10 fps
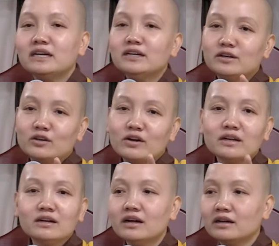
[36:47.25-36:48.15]
cái người đó có
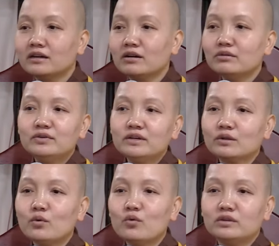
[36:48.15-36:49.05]
cái đức, có cái phước
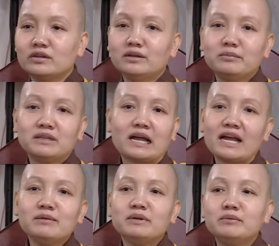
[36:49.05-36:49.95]
tu, tự nhiên mình
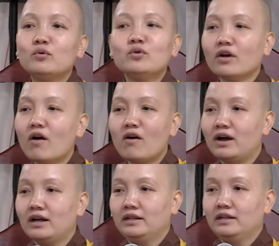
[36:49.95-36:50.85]
thấy mình muốn cho.